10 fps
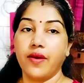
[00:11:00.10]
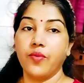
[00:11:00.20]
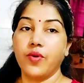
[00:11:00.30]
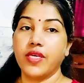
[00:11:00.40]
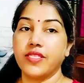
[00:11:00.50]
गई हूँ
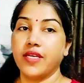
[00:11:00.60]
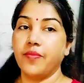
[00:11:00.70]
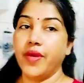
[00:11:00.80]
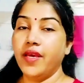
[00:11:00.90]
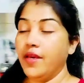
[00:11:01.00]
किचन
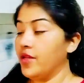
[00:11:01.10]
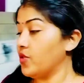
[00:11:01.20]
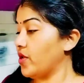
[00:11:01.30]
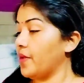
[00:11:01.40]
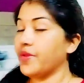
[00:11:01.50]
में
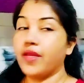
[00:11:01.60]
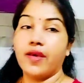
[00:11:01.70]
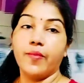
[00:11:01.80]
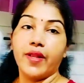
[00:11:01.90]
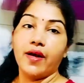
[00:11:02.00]
तो यहाँ पे
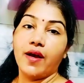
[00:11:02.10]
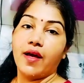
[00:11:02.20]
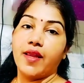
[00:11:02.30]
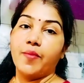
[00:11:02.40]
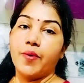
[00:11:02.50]
देखिए मेरा
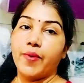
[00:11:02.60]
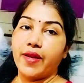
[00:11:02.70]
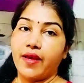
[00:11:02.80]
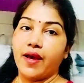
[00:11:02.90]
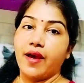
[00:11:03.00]
खाना भी
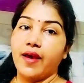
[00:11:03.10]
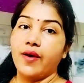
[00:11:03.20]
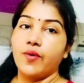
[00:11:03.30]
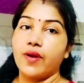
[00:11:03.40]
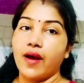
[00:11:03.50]
बन गया है
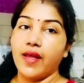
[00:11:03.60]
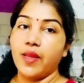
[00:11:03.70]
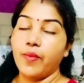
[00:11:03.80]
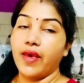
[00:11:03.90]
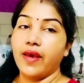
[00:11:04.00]
और खाने
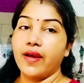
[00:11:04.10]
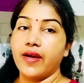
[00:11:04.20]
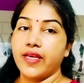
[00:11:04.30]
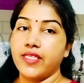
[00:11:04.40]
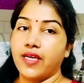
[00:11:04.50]
में है
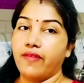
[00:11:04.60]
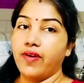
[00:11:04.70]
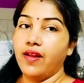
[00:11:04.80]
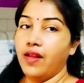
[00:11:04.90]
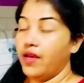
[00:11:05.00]
कड़ी
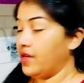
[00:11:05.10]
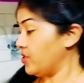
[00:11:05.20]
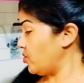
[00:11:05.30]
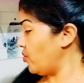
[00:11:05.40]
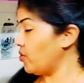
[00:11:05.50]
चावल
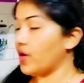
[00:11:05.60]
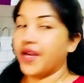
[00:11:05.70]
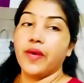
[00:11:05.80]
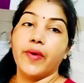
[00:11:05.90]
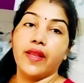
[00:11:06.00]
तो
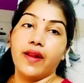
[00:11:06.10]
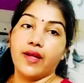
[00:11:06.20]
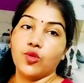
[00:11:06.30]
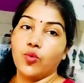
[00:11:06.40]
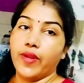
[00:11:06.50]
कड़ी मैंने
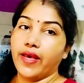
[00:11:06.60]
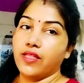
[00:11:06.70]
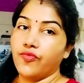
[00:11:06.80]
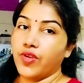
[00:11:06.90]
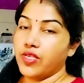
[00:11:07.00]
रात को बनाई
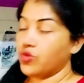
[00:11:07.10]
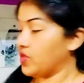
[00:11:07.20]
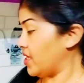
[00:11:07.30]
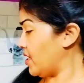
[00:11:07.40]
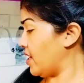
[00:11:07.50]
थी फ्रेंड्स तो
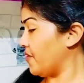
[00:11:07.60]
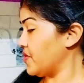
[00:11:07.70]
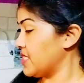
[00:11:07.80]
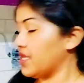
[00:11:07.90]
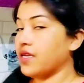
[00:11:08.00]
देखिए काफ़ी
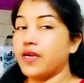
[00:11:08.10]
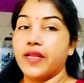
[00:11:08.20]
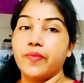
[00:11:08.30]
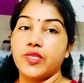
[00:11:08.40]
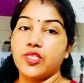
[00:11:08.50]
सारी
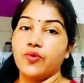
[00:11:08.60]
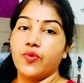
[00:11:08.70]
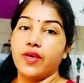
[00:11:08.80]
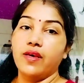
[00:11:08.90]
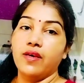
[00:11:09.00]
कड़ी बची
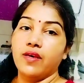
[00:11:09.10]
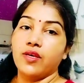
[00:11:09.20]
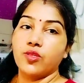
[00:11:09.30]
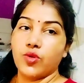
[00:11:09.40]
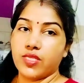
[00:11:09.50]
हुई है
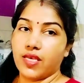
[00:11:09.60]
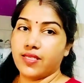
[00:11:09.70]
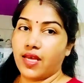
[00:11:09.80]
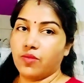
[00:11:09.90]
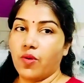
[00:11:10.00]
तो इसके
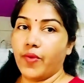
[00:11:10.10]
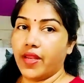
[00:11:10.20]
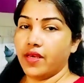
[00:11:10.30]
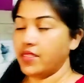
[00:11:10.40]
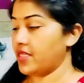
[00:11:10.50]
साथ में
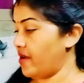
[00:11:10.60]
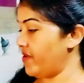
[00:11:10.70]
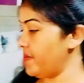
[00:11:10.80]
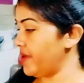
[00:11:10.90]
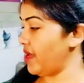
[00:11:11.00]
मैंने
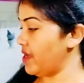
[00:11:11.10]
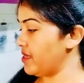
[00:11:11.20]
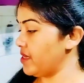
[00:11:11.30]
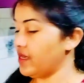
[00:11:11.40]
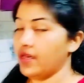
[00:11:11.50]
चावल बना
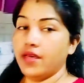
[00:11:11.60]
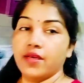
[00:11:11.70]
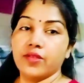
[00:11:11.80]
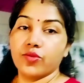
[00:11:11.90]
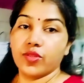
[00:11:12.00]
लिए हैं
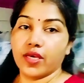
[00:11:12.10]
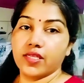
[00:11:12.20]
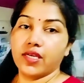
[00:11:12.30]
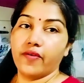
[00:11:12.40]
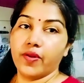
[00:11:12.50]
तो देखिए
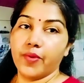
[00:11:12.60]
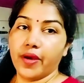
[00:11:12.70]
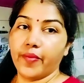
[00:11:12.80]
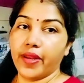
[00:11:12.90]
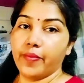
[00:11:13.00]
चावल भी
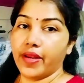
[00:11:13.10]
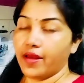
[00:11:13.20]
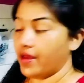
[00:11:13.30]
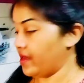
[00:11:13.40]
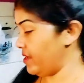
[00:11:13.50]
हमारे बन
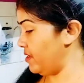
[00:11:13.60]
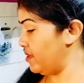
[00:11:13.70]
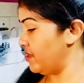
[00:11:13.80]
गए हैं